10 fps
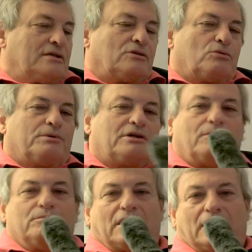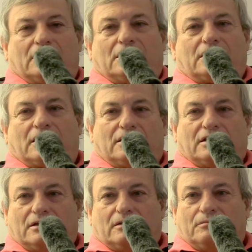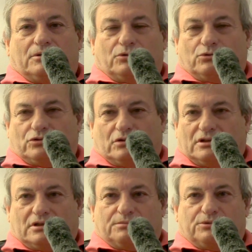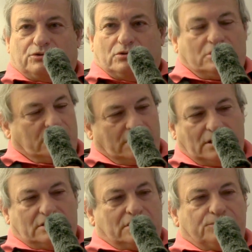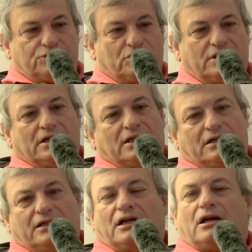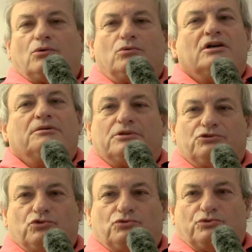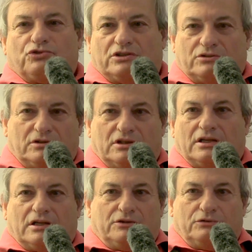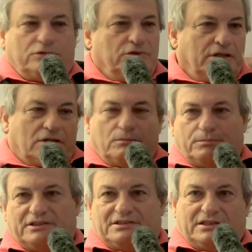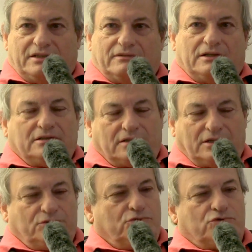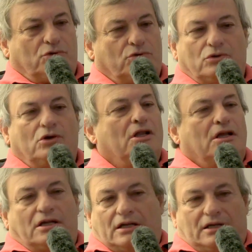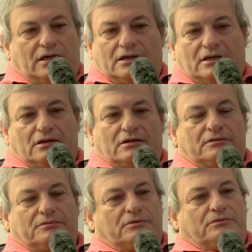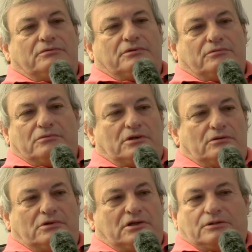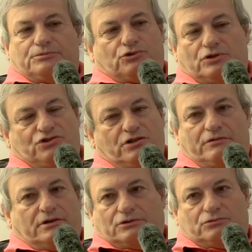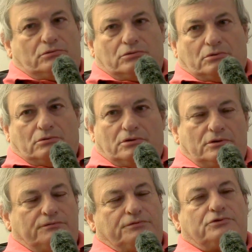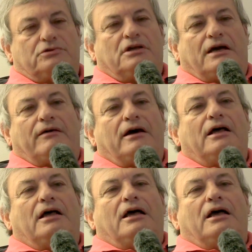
Tanto per cambiare, accadde che mi chiuse la trasmissione, che è la trasmissione di gran lunga il maggior successo della radiofonia complessiva. Radio Zorro era la, una, una, trasmissione civica su tutto quello che non funzionava